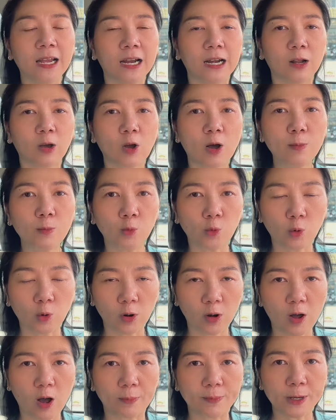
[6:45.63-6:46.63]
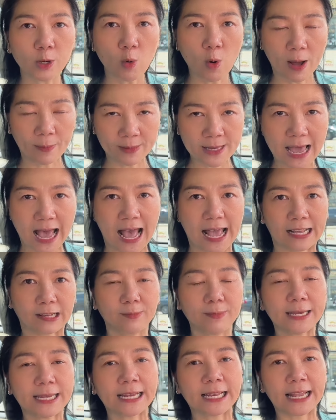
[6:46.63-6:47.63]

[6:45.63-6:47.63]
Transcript: แล้วก็หมูกรอบมีความใหญ่มี